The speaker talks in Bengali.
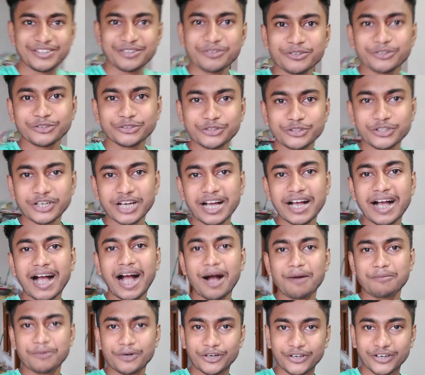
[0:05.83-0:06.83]
তো বন্ধুরা
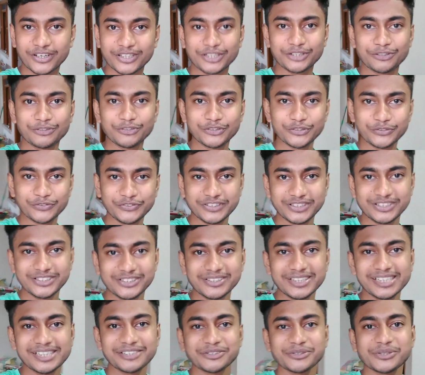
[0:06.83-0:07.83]
আবারও একটা নতুন ভিডিও
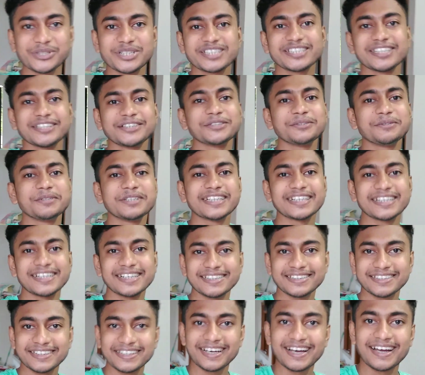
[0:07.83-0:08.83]
নিয়ে চলে এসেছি তোমাদের
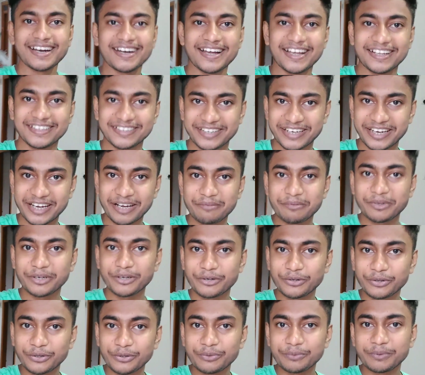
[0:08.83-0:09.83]
কাছে আর আজকে আমি
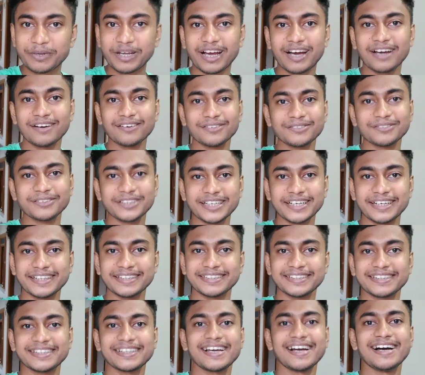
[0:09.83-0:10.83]
খুবই আনন্দে
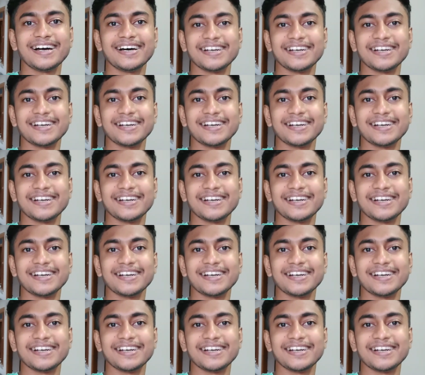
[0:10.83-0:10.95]
আছি